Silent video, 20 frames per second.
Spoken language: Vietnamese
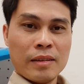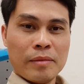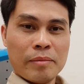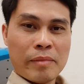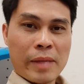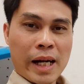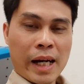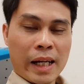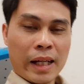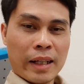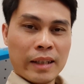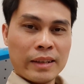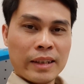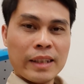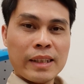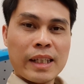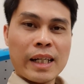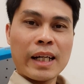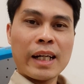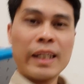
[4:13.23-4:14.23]
mà
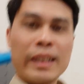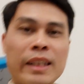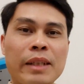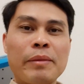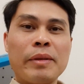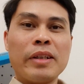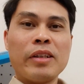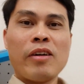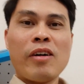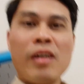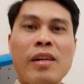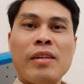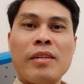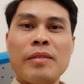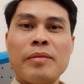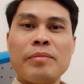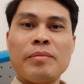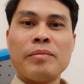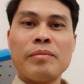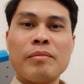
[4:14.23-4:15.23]
nhất là các cái thiết bị đó
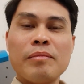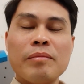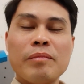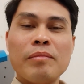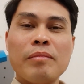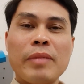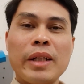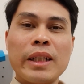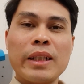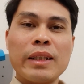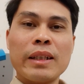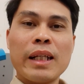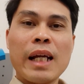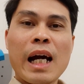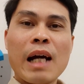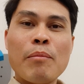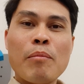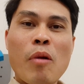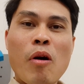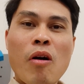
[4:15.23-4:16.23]
mình
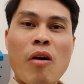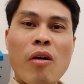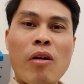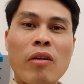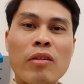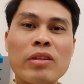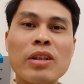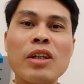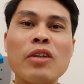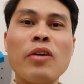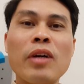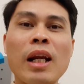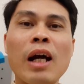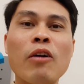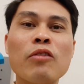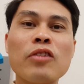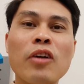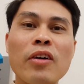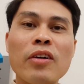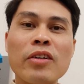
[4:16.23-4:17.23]
đã mò tương đối
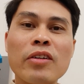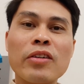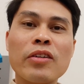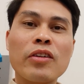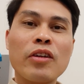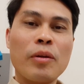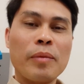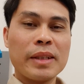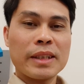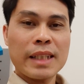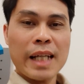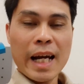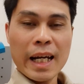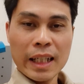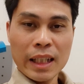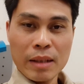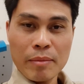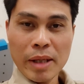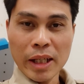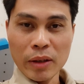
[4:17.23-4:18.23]
lâu rồi nó mới ra là
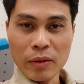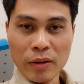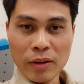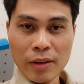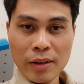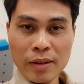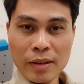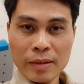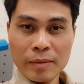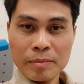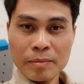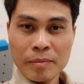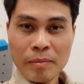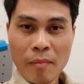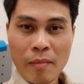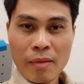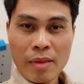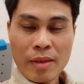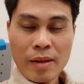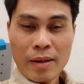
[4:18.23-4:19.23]
cái bệnh của nó,
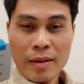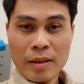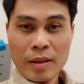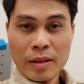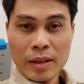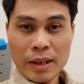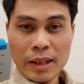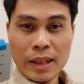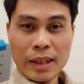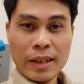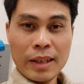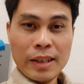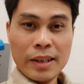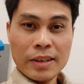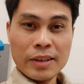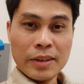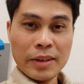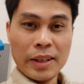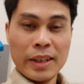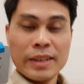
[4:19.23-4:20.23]
thì khi
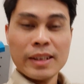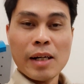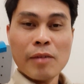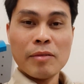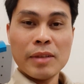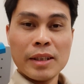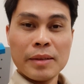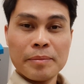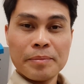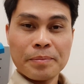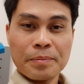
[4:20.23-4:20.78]
xử lý xong ấy,